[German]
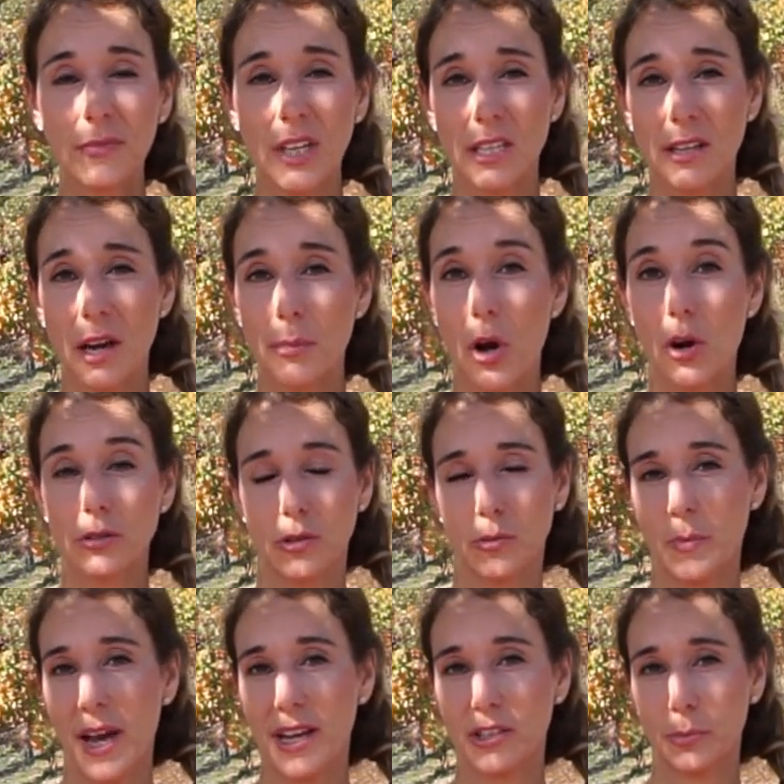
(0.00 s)
Ich habe auch zum
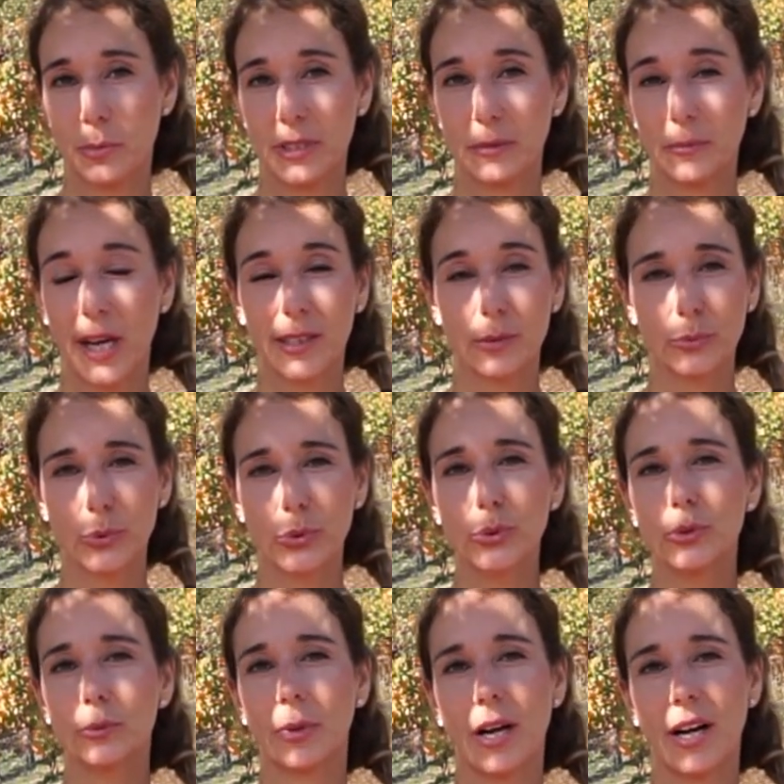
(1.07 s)
Beispiel in meinem Buch
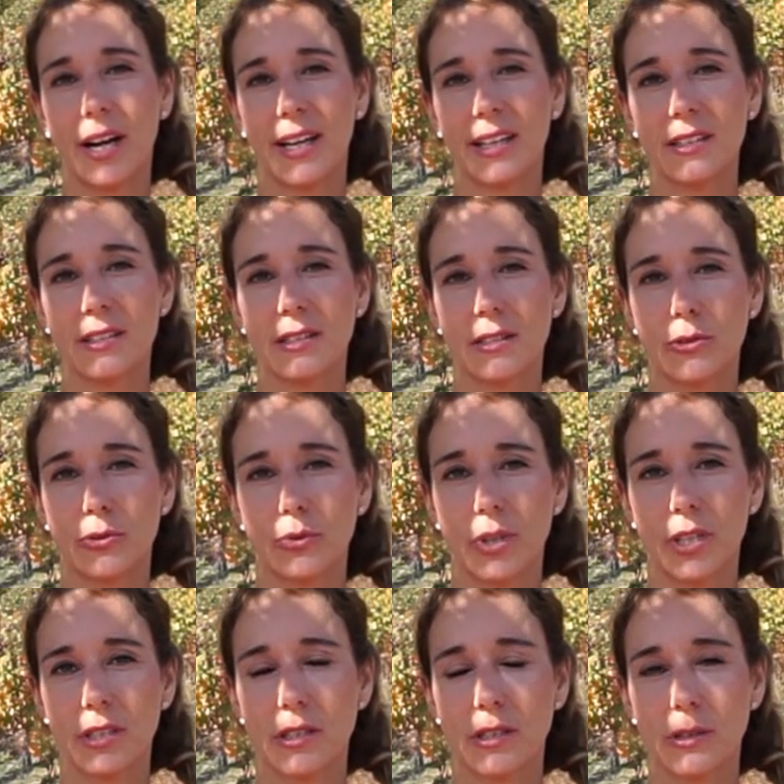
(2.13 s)
über eine
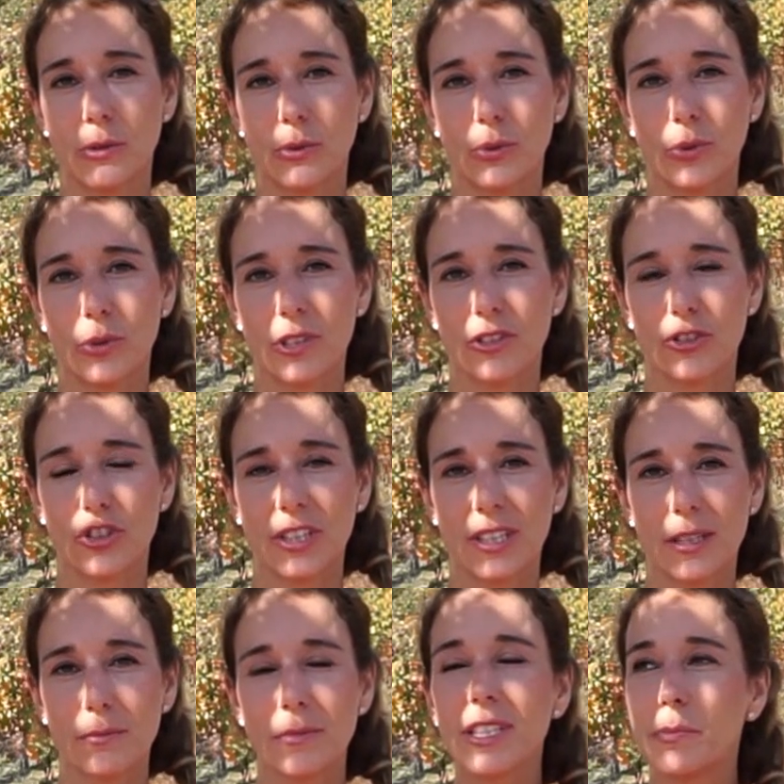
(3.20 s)
Situation geschrieben.